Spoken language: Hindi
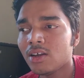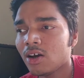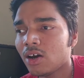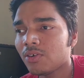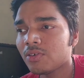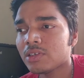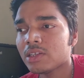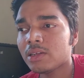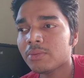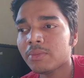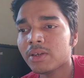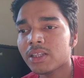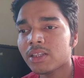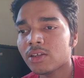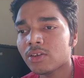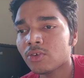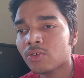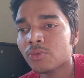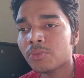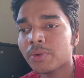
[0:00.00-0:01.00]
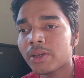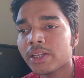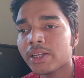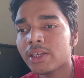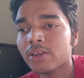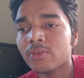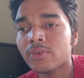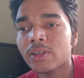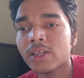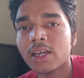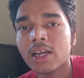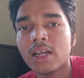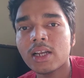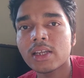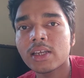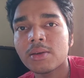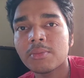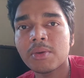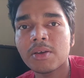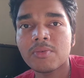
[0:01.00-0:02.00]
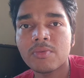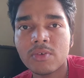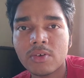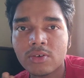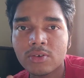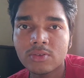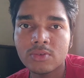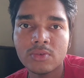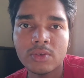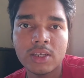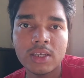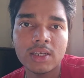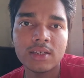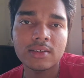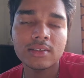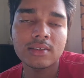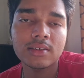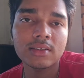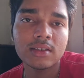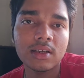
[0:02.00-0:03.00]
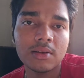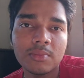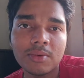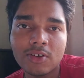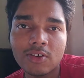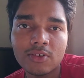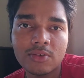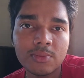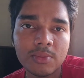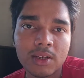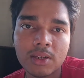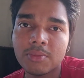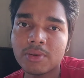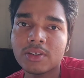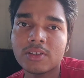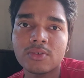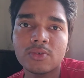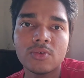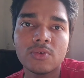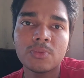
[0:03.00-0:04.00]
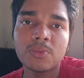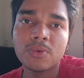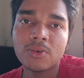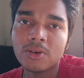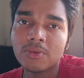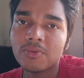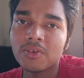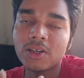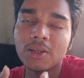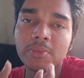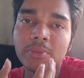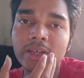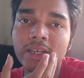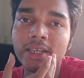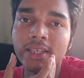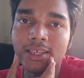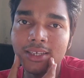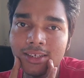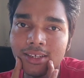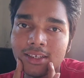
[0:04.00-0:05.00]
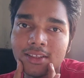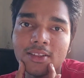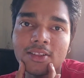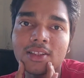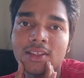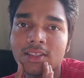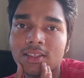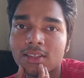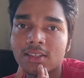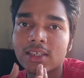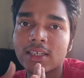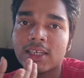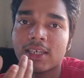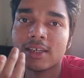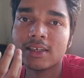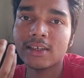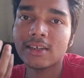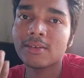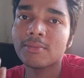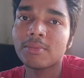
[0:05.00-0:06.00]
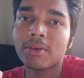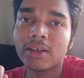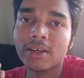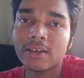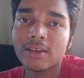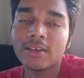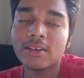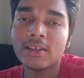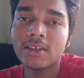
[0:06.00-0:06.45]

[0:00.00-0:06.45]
ऑब्वियसली मैं धनो प्यारी को निकाल के मैं ब्लॉक तो नहीं कर सकता बिकॉज मेरे पास गोप्रो अवेलेबल नहीं है कि मैं